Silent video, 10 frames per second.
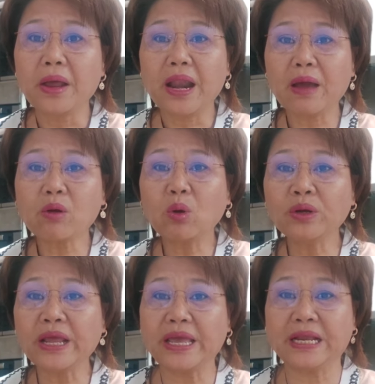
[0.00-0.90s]
แล้วคุณ
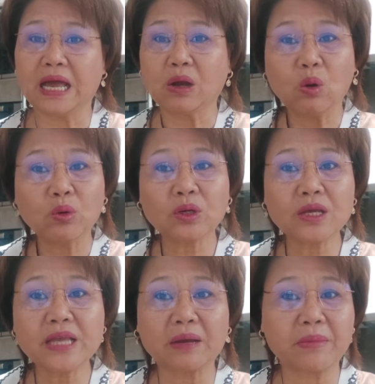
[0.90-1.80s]
เองล่ะ คุณก็
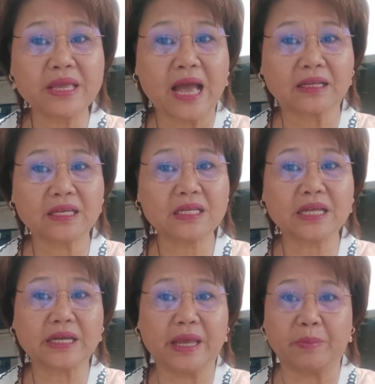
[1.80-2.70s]
ยังไม่อยากที่จะ
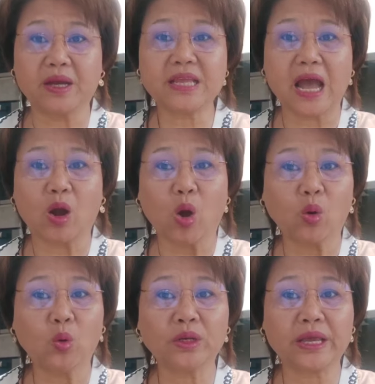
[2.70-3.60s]
เก็บขยะของ
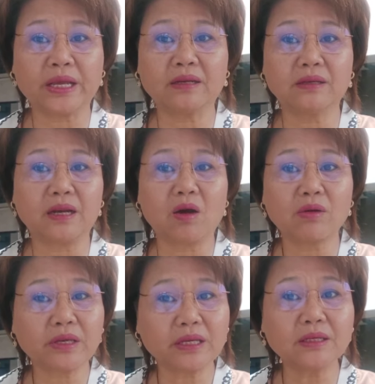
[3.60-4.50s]
คุณเองเลย ลอง
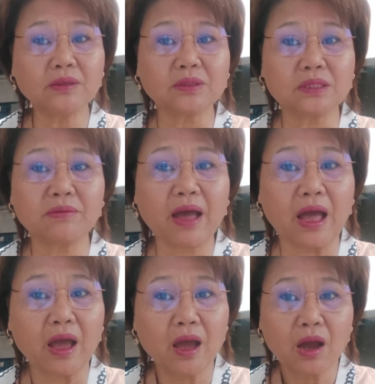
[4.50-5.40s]
คิดดูสิว่า
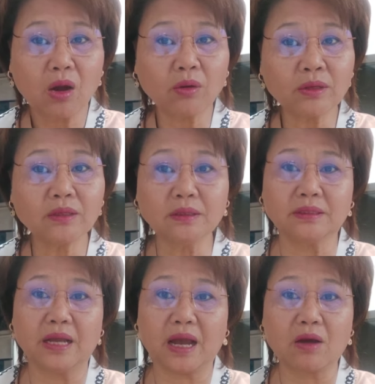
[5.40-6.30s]
คนอื่น
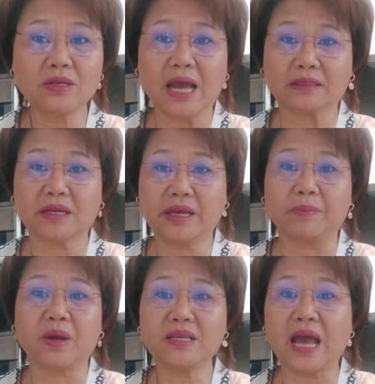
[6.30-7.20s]
น่ะ เขาอยากจะเก็บ
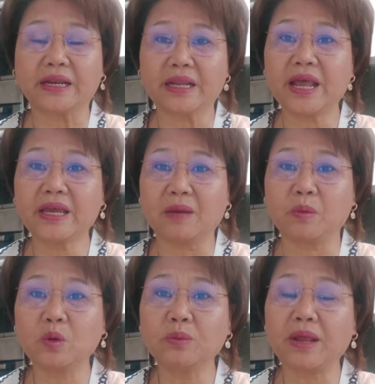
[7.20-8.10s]
ขยะนั้นให้กับ
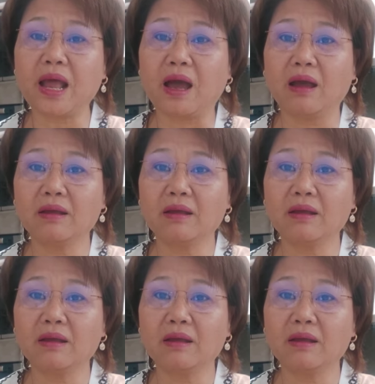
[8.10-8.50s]
คุณไหมล่ะ